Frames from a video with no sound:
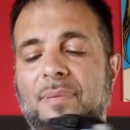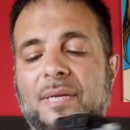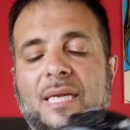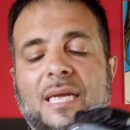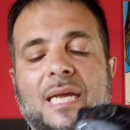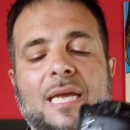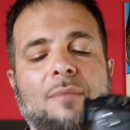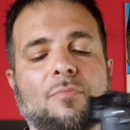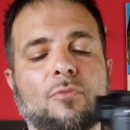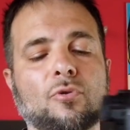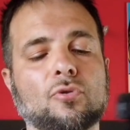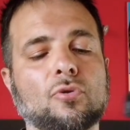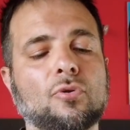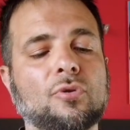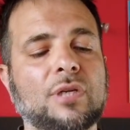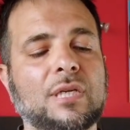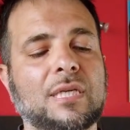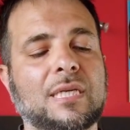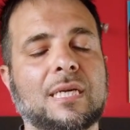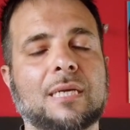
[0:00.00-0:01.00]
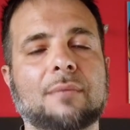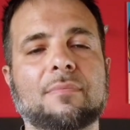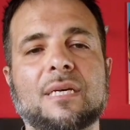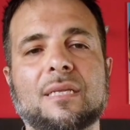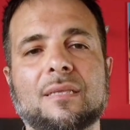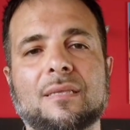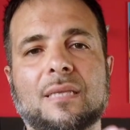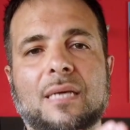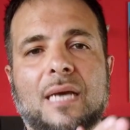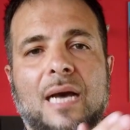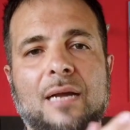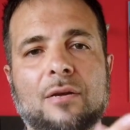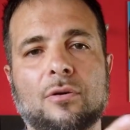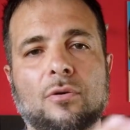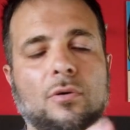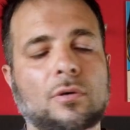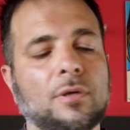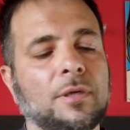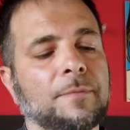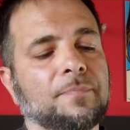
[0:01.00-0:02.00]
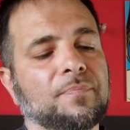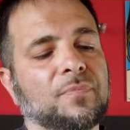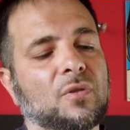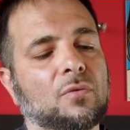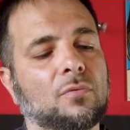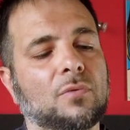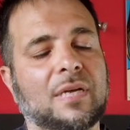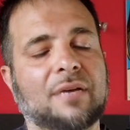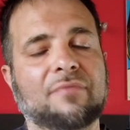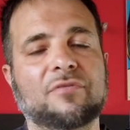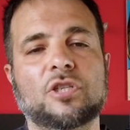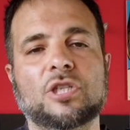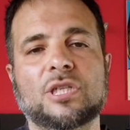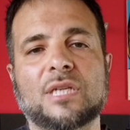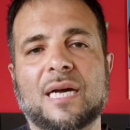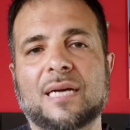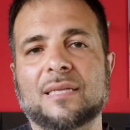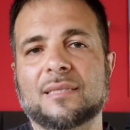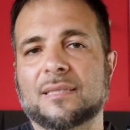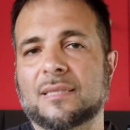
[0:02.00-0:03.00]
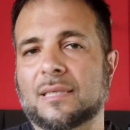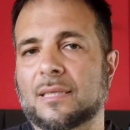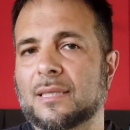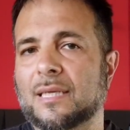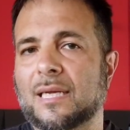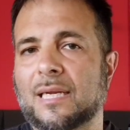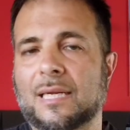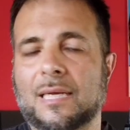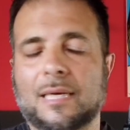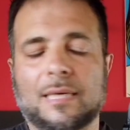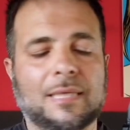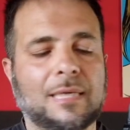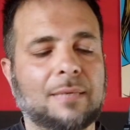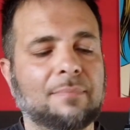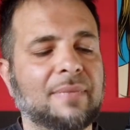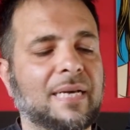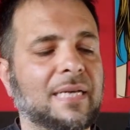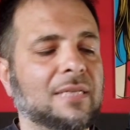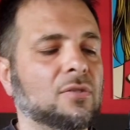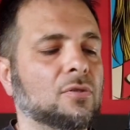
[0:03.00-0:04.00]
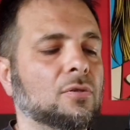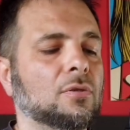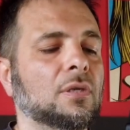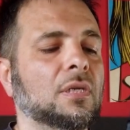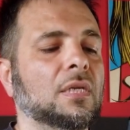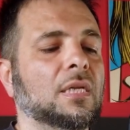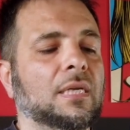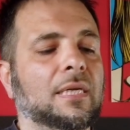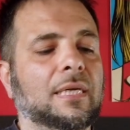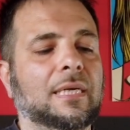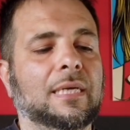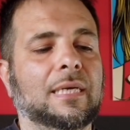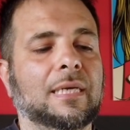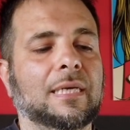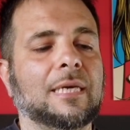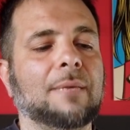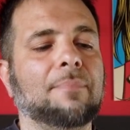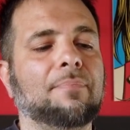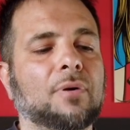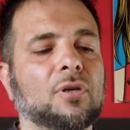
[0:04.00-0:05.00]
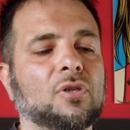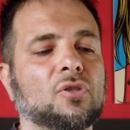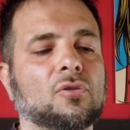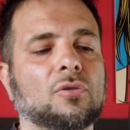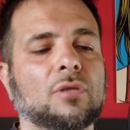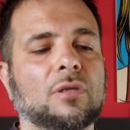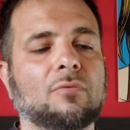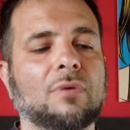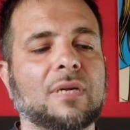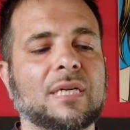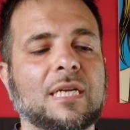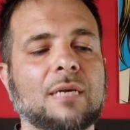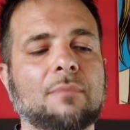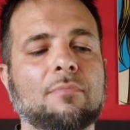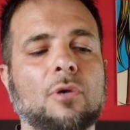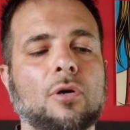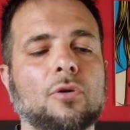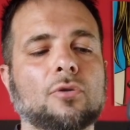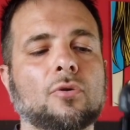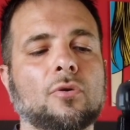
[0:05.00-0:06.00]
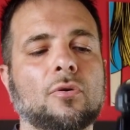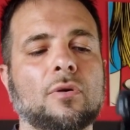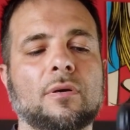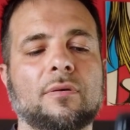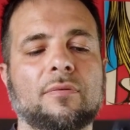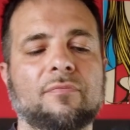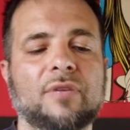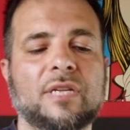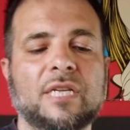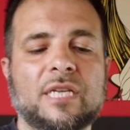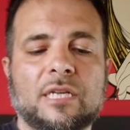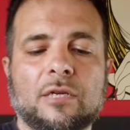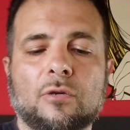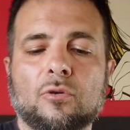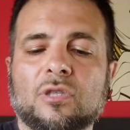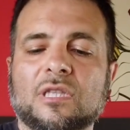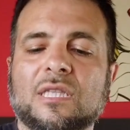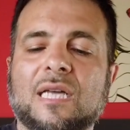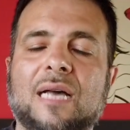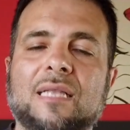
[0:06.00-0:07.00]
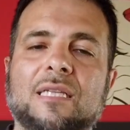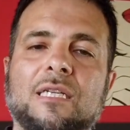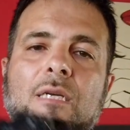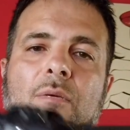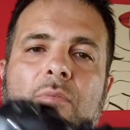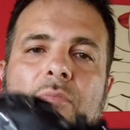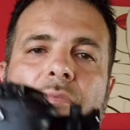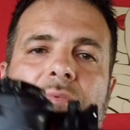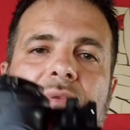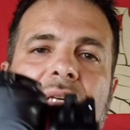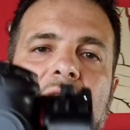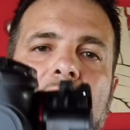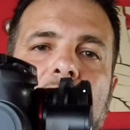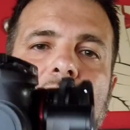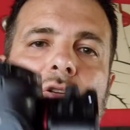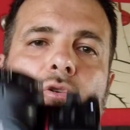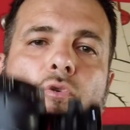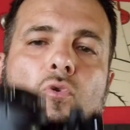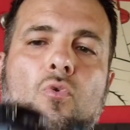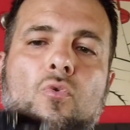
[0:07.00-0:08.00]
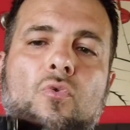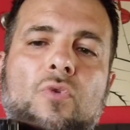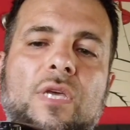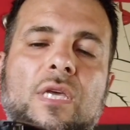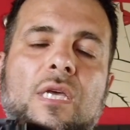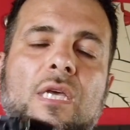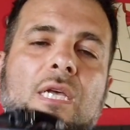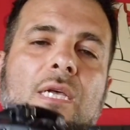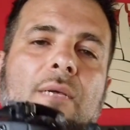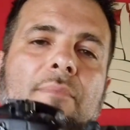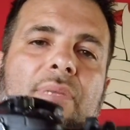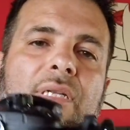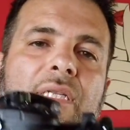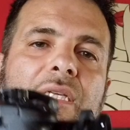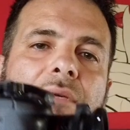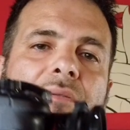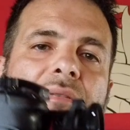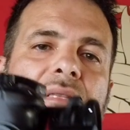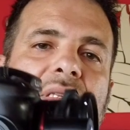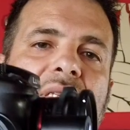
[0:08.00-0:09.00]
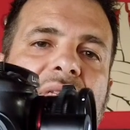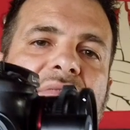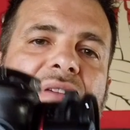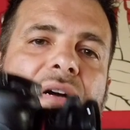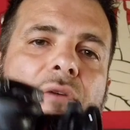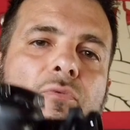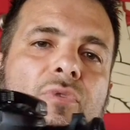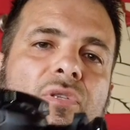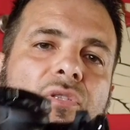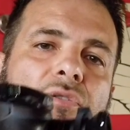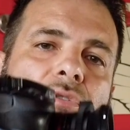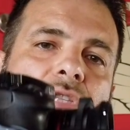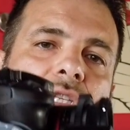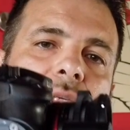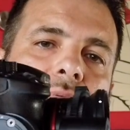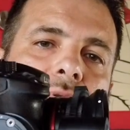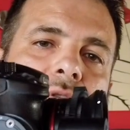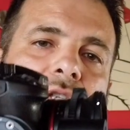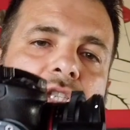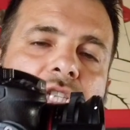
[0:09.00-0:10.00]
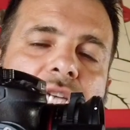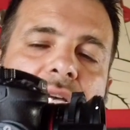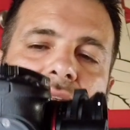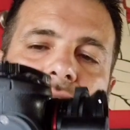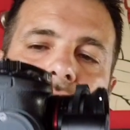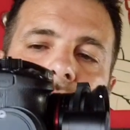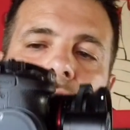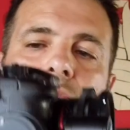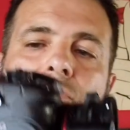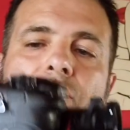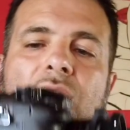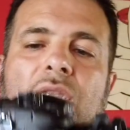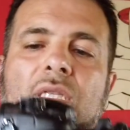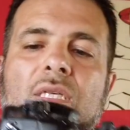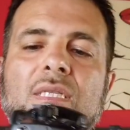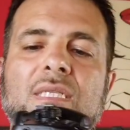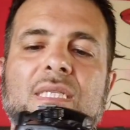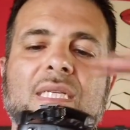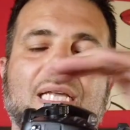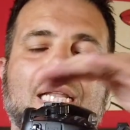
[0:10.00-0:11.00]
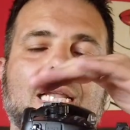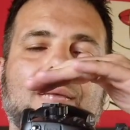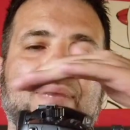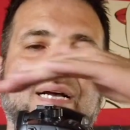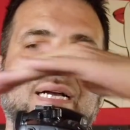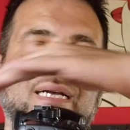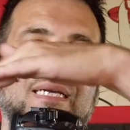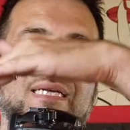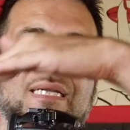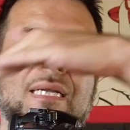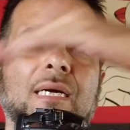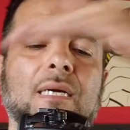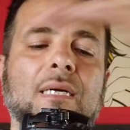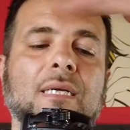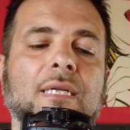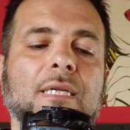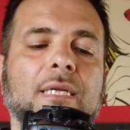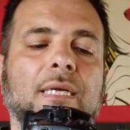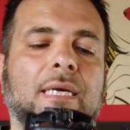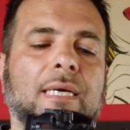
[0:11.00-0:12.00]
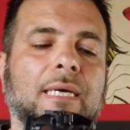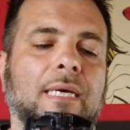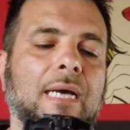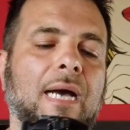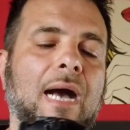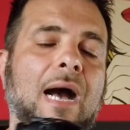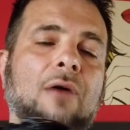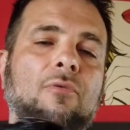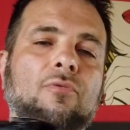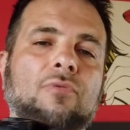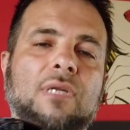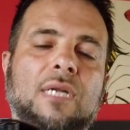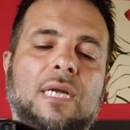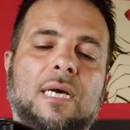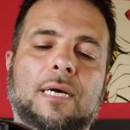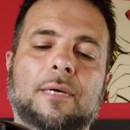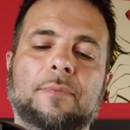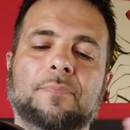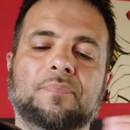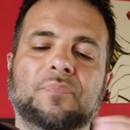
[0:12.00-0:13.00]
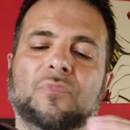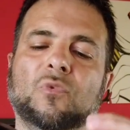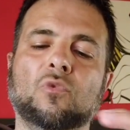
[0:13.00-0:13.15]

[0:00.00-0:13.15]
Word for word: perché i motori chiaramente hanno una vicinanza dal, dal mezzo eh, che possono in qualche modo venire urtati nel momento in cui praticamente si fa questo tipo di gesto e quindi se la macchina eh, ha una, um,